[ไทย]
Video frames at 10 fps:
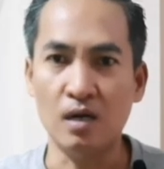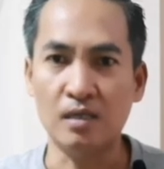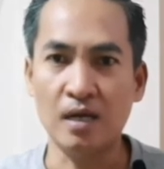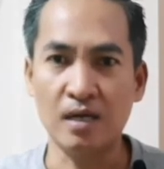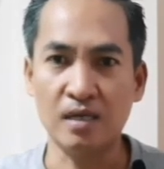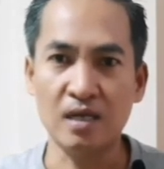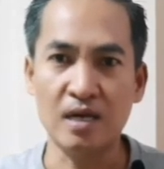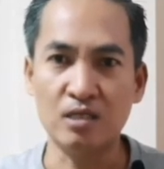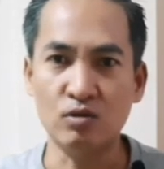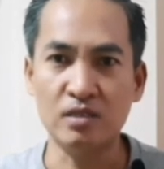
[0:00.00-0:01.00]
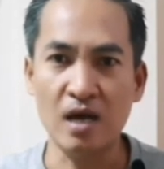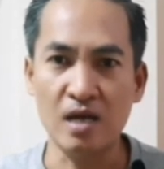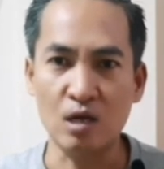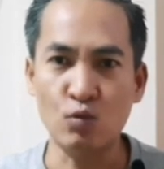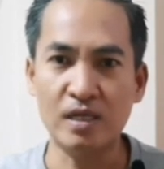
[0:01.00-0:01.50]
ถ้าเกิดท่านไหนสนใจ
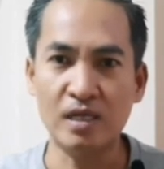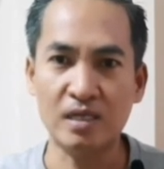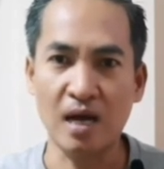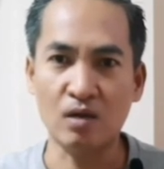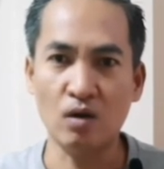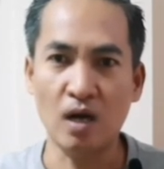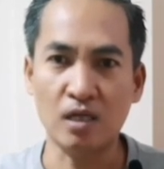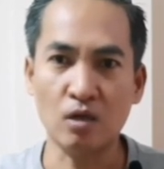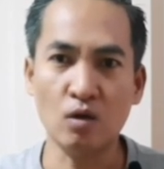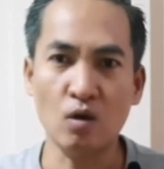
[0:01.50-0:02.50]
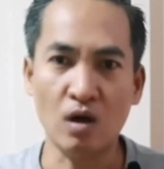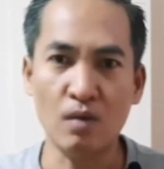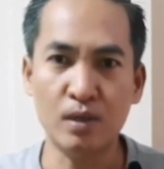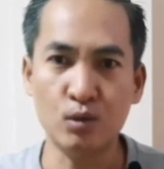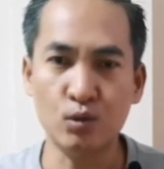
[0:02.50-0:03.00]
อยากรู้วิธีการก็อาจจะต้องลองเข้าไปดู